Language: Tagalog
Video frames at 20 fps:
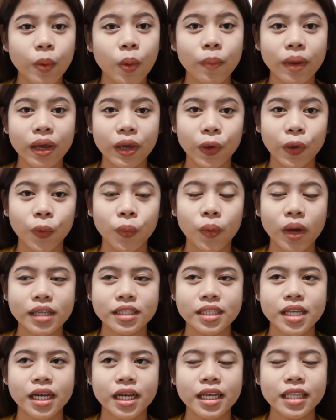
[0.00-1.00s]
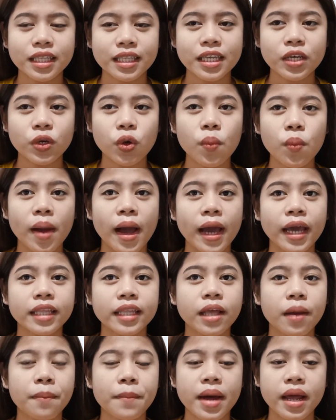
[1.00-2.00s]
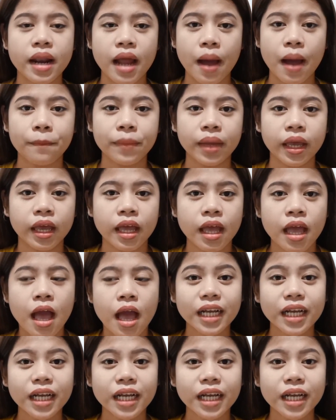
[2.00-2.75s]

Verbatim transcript: mo maiiwasang hindi kumain ng marami.